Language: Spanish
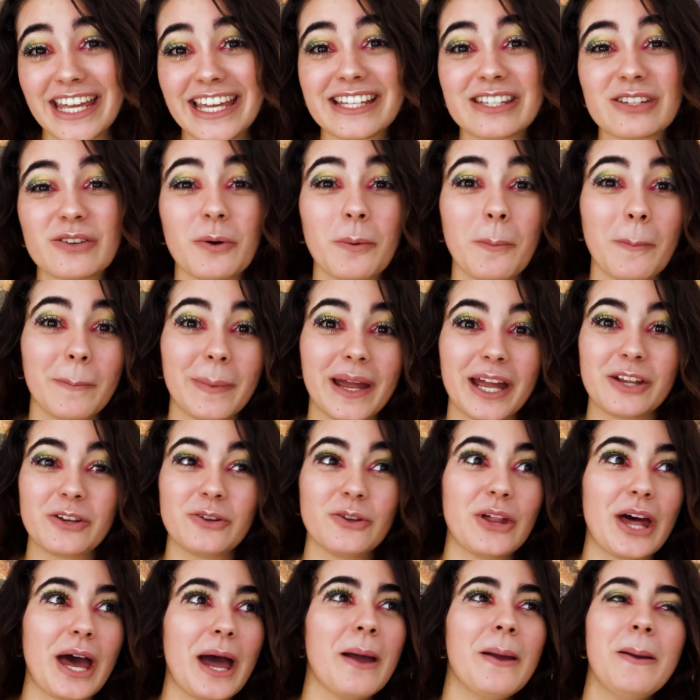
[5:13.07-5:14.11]
Eso me
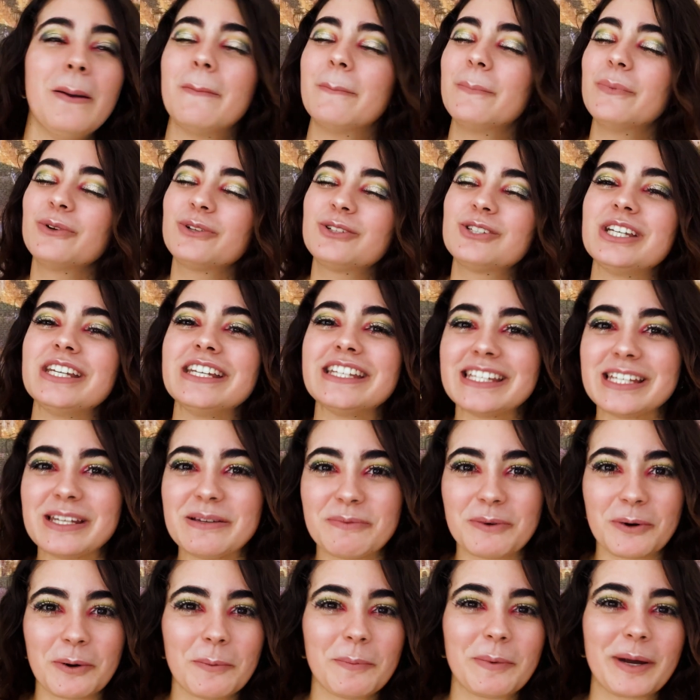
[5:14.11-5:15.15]
ayuda
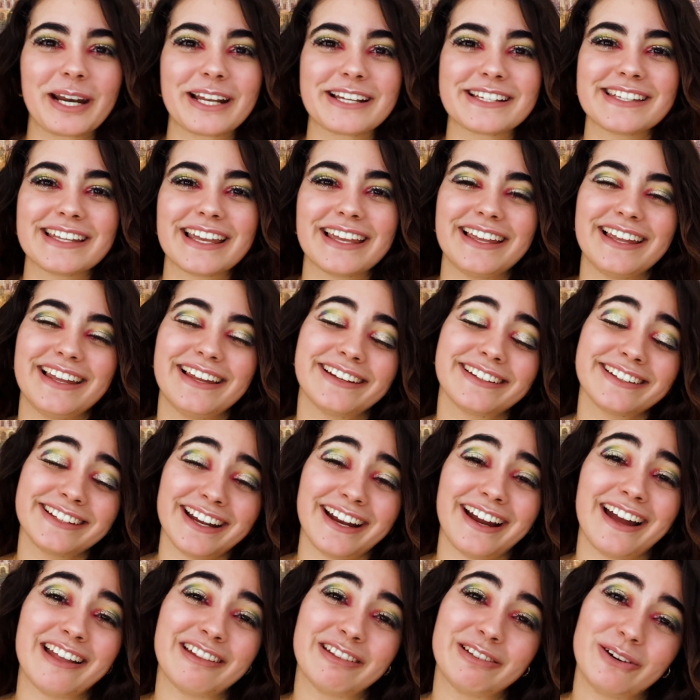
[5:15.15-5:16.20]
muchísimo para seguir
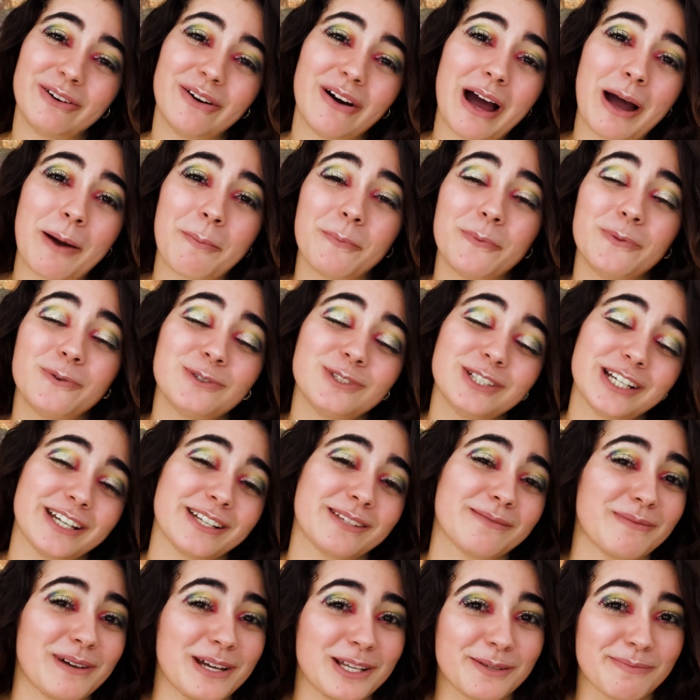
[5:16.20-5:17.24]
llegando a
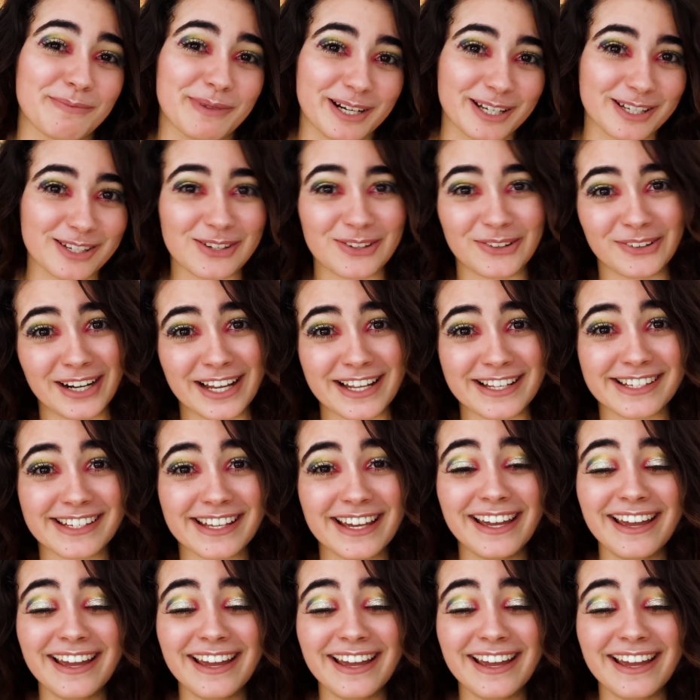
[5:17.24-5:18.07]
muchas más personas.